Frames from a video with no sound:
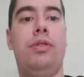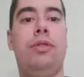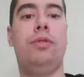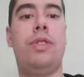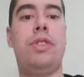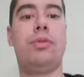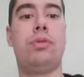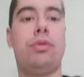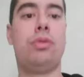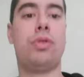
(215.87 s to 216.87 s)
une
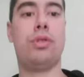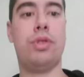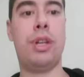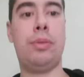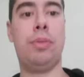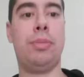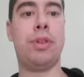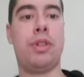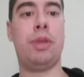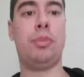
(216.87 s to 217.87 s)
vision de ce que j'ai moi
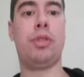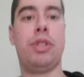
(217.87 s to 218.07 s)
personnellement.